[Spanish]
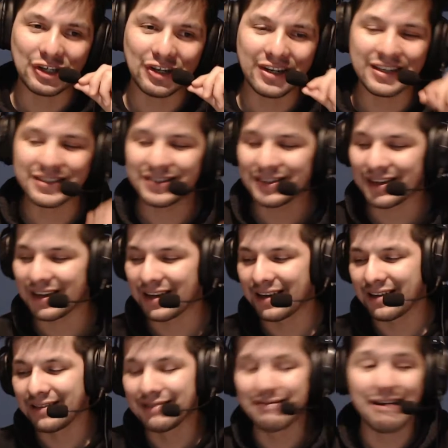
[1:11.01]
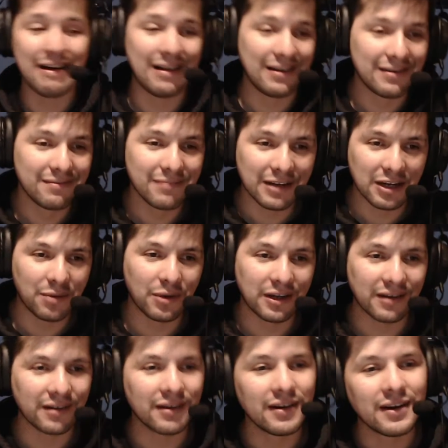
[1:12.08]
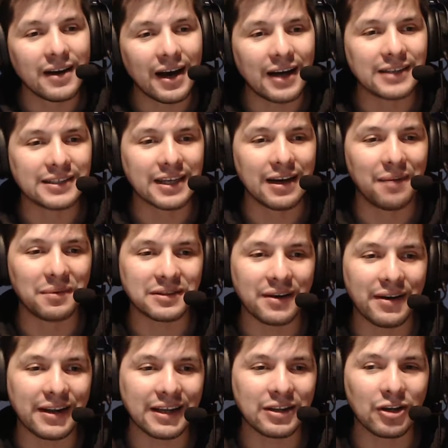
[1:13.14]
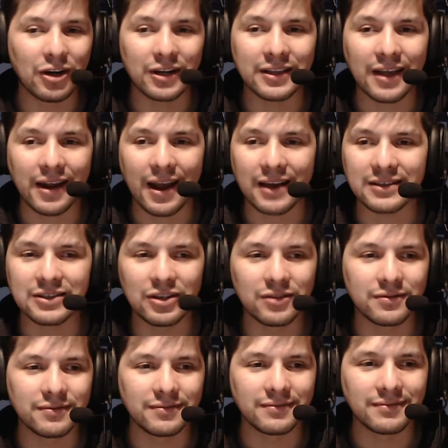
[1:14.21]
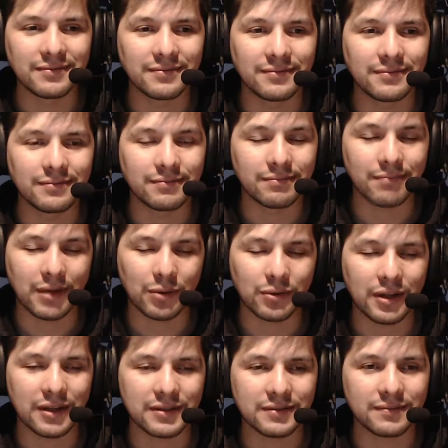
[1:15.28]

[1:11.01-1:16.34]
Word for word: Es eh, nada, me quiero morir. Así que vamos a ver esto, esta reacción para ustedes.